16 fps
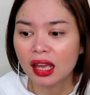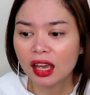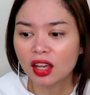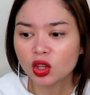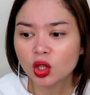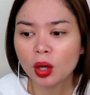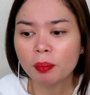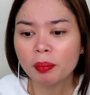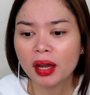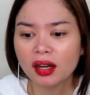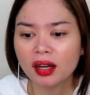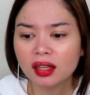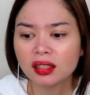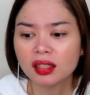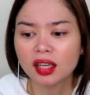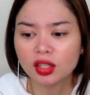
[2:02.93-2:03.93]
ito
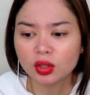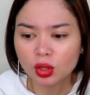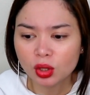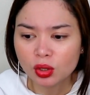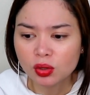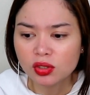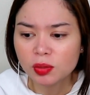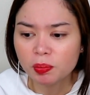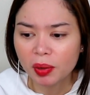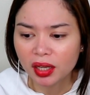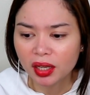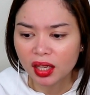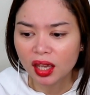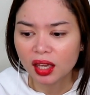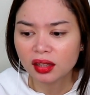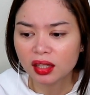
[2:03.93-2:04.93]
parang ito yung
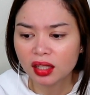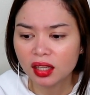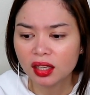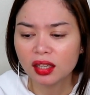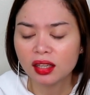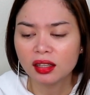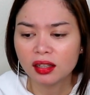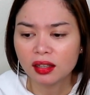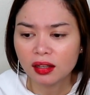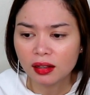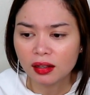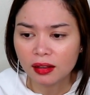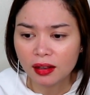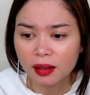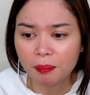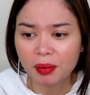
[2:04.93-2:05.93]
spaghetti
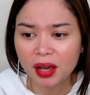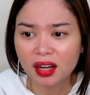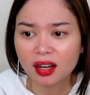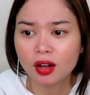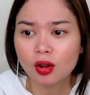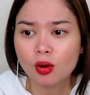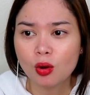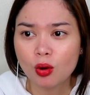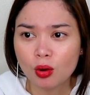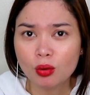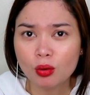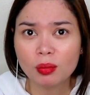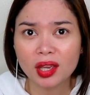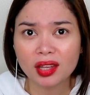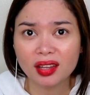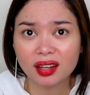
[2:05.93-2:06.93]
na parang
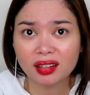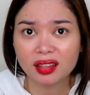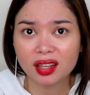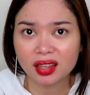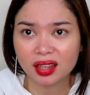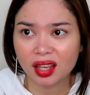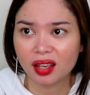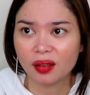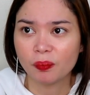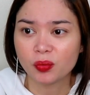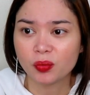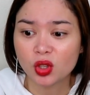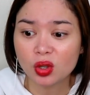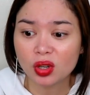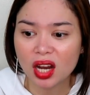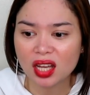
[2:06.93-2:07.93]
homemade ang dating,
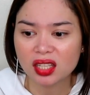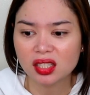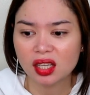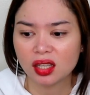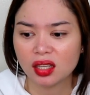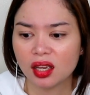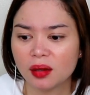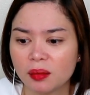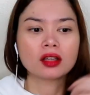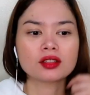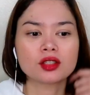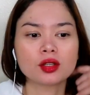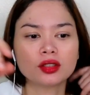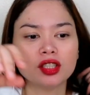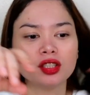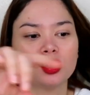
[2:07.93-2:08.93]
yung lasa niya.
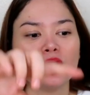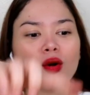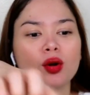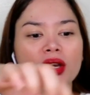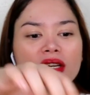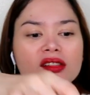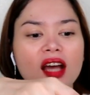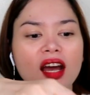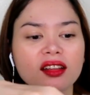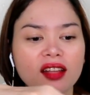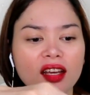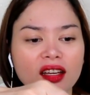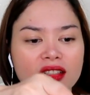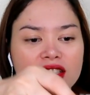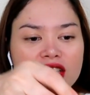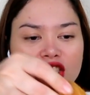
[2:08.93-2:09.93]
So, dito ako
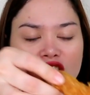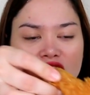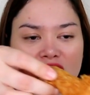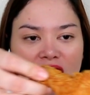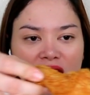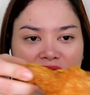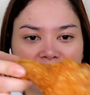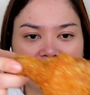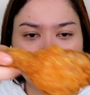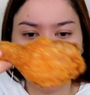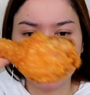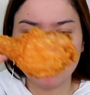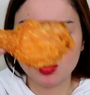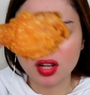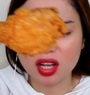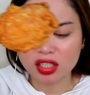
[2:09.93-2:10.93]
excited sa chicken
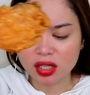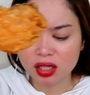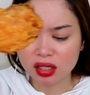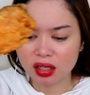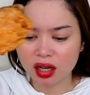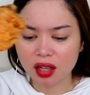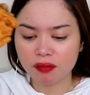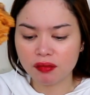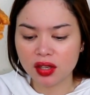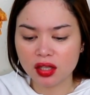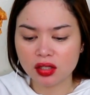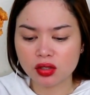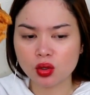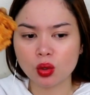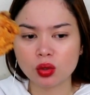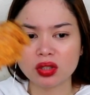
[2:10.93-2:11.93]
nila. Wala siyang gravy,
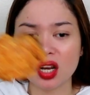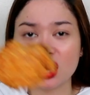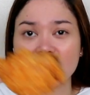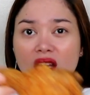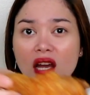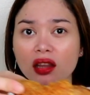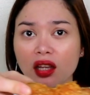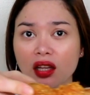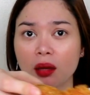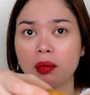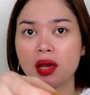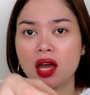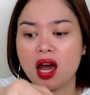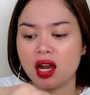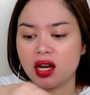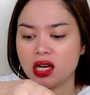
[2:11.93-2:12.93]
so try natin na
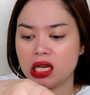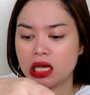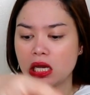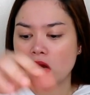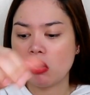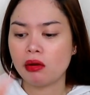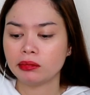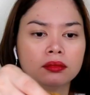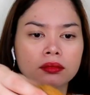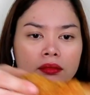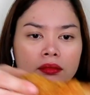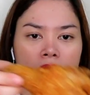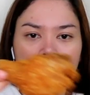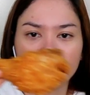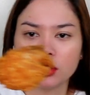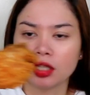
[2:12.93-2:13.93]
may honey.
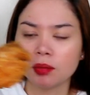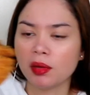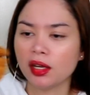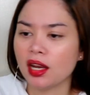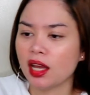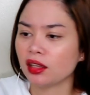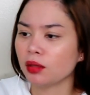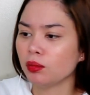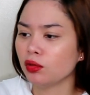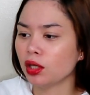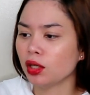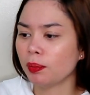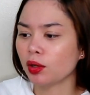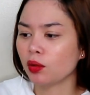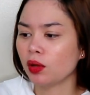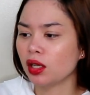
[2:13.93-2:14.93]
Pero tikman natin muna
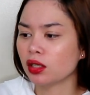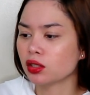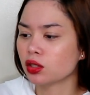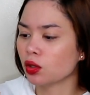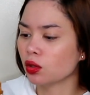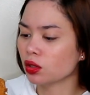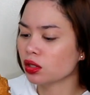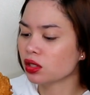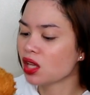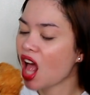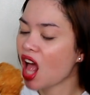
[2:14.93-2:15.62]
pag walang sauce.